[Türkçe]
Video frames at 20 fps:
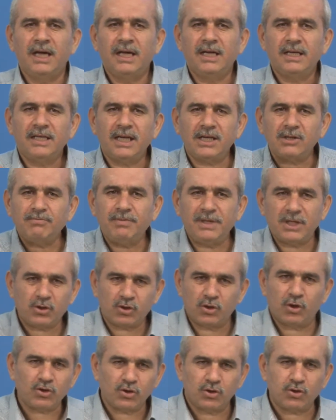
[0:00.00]
Ne bir
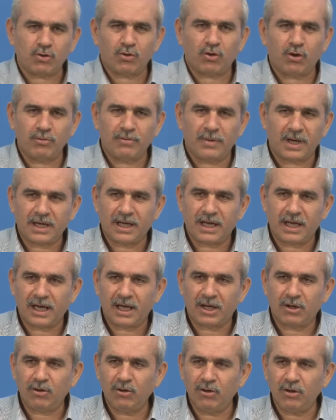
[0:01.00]
sözlük koymak
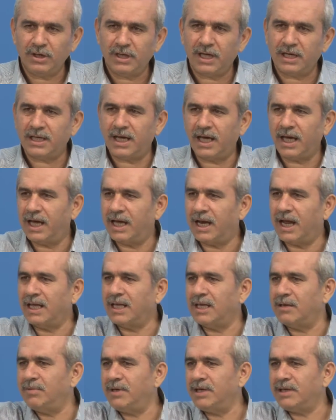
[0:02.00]
gerekiyor ne de
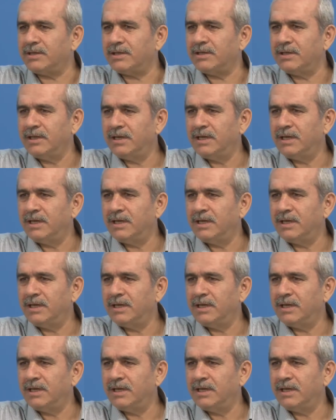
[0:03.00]
herhangi bir